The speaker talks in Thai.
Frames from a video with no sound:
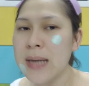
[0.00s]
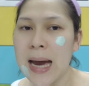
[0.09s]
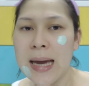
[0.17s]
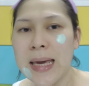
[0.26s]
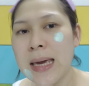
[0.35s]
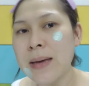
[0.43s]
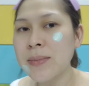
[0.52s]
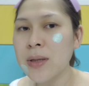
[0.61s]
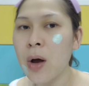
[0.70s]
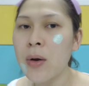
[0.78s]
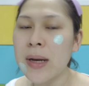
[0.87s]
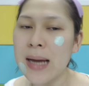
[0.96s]
ใช้ครีมซ
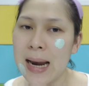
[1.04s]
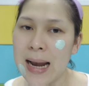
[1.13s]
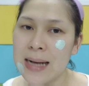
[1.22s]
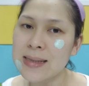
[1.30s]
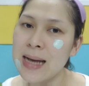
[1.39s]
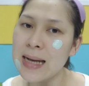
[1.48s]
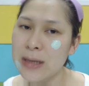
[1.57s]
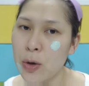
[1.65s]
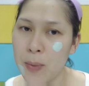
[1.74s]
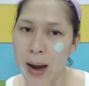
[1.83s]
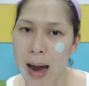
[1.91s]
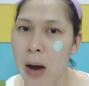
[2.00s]
องในการรักษาสิว
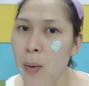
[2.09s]
มา